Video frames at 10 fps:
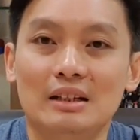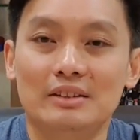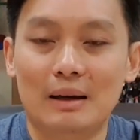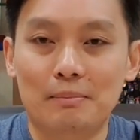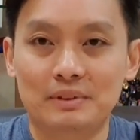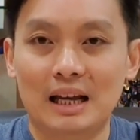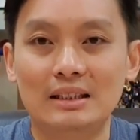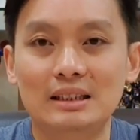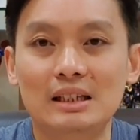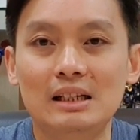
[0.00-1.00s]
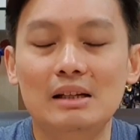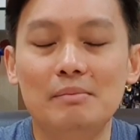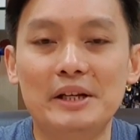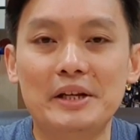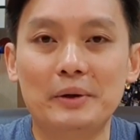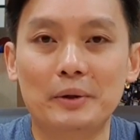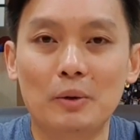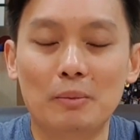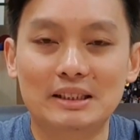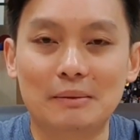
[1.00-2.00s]
สำหรับท่านที่มีโร
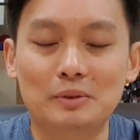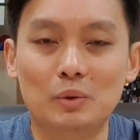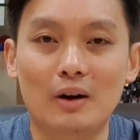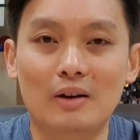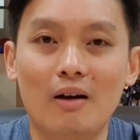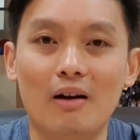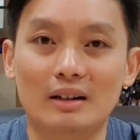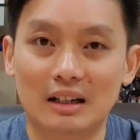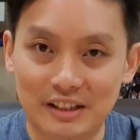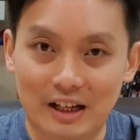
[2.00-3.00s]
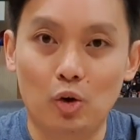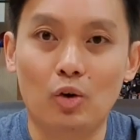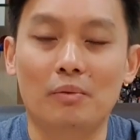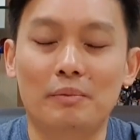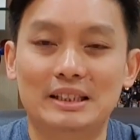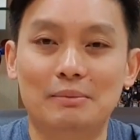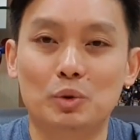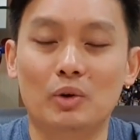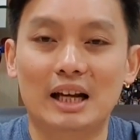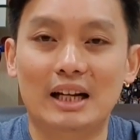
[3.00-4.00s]
คประจำตัวก็รักษาโรคของประจำ
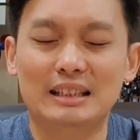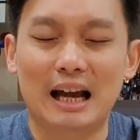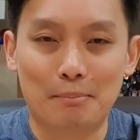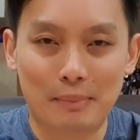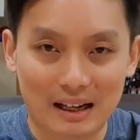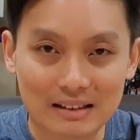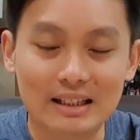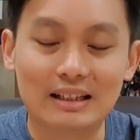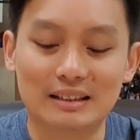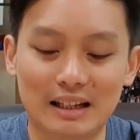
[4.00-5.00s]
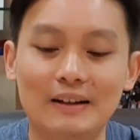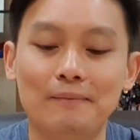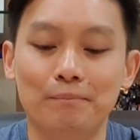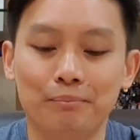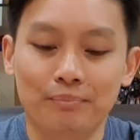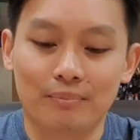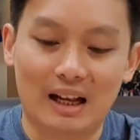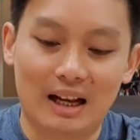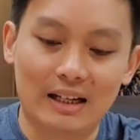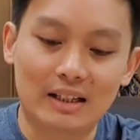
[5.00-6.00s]
ตัวของท่านตามปกตินะ
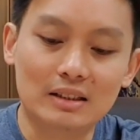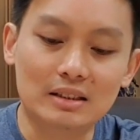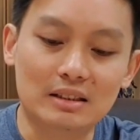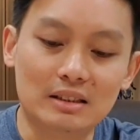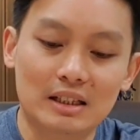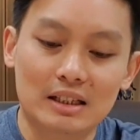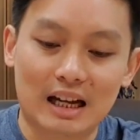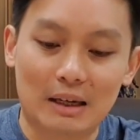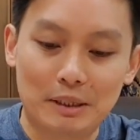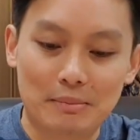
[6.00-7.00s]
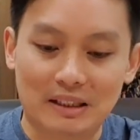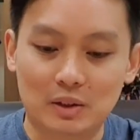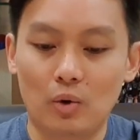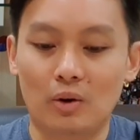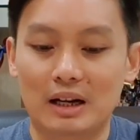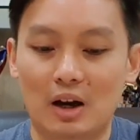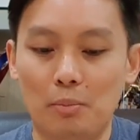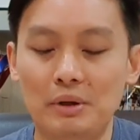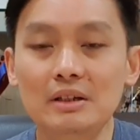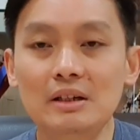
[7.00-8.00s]
นะอันนี้ก็คือการปฏิบัติตัวของเรา
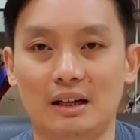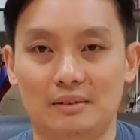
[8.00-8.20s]
เพื่อ